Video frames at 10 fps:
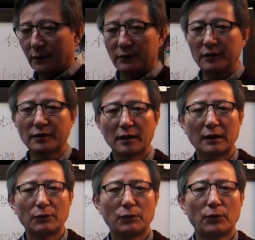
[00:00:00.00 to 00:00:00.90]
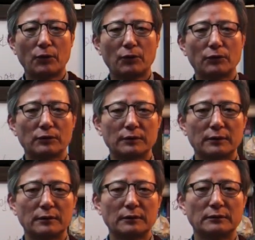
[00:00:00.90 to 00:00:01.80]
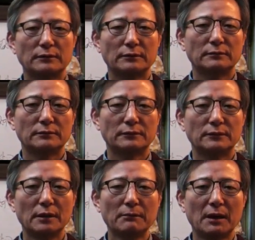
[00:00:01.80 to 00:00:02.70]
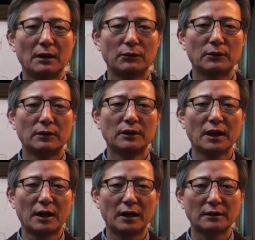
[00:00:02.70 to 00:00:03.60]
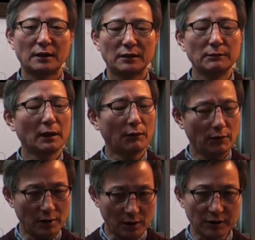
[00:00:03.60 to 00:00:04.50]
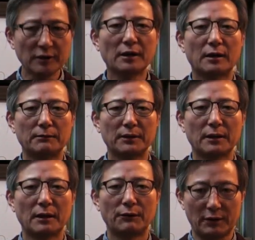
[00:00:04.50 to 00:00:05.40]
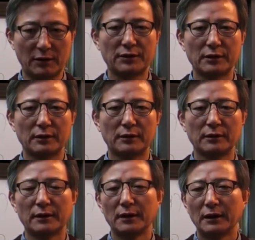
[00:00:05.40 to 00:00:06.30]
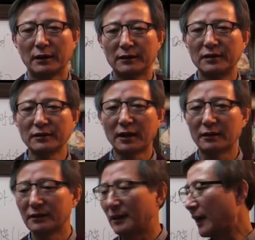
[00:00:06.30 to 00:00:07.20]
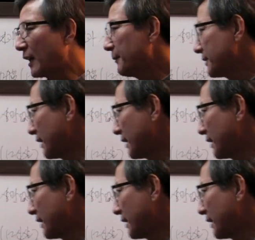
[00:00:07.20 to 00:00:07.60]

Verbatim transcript: 지사라고 연마하고는 어느 게 강하냐? 연마가 훨씬 강합니다. 훨씬. 그리고 지사는 약하면